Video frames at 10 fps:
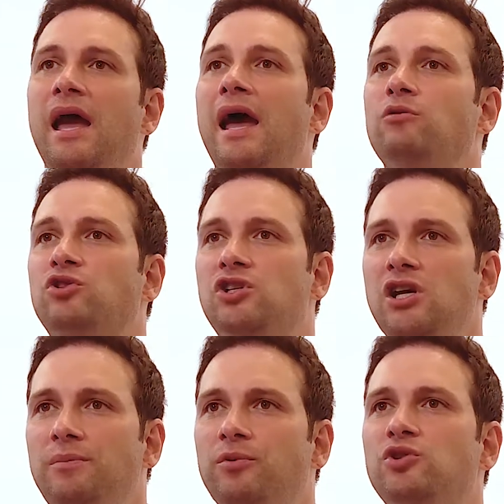É um
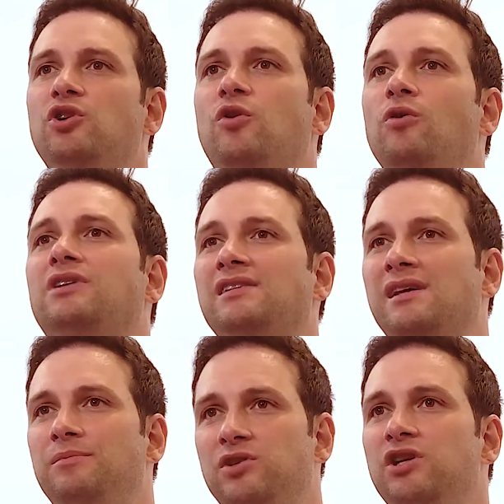tipo de
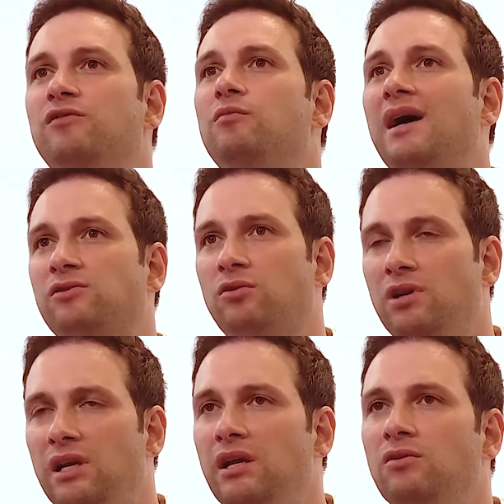contraceptivo
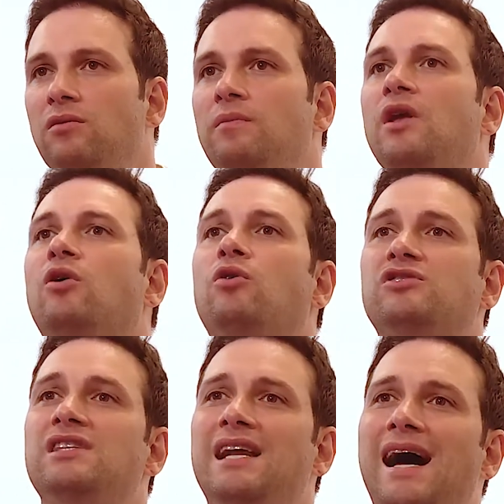masculino
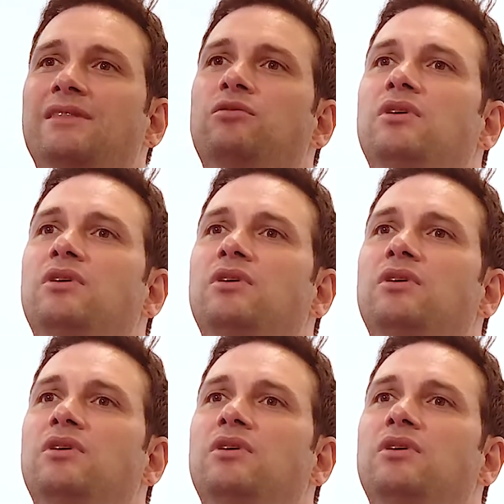considerado